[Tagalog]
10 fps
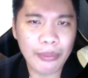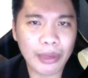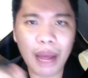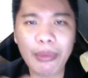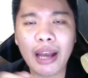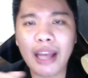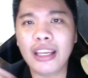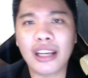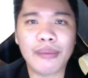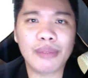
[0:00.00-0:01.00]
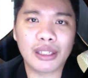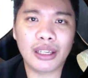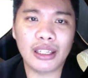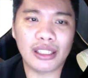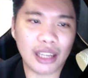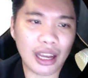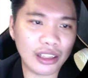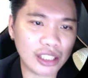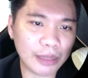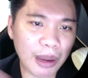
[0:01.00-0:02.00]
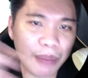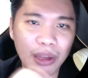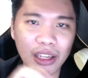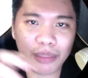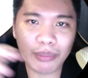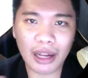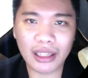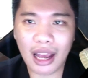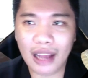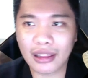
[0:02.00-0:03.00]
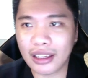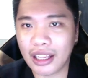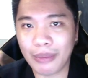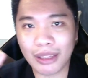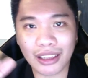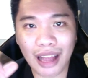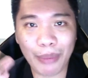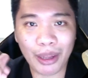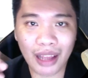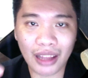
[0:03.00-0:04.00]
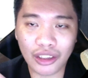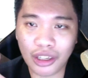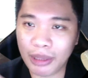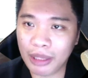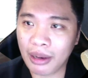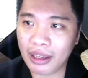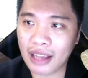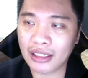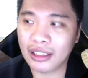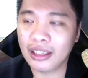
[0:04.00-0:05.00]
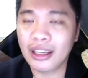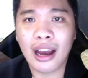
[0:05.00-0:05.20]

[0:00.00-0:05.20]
Maraming high income skills, kaya dito sa 5 minutes vlog natin ay matatopic natin yung iba't ibang klaseng